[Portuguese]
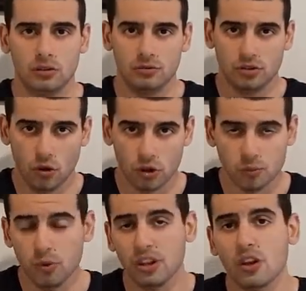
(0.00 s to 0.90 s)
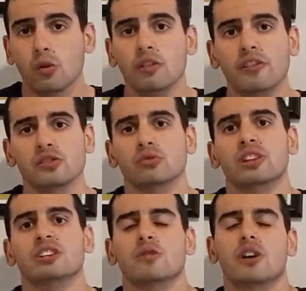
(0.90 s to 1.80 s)
Senhores, porque quando eu faço um
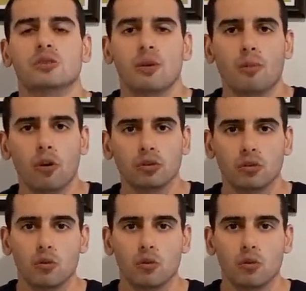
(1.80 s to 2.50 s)
test ride de uma moto,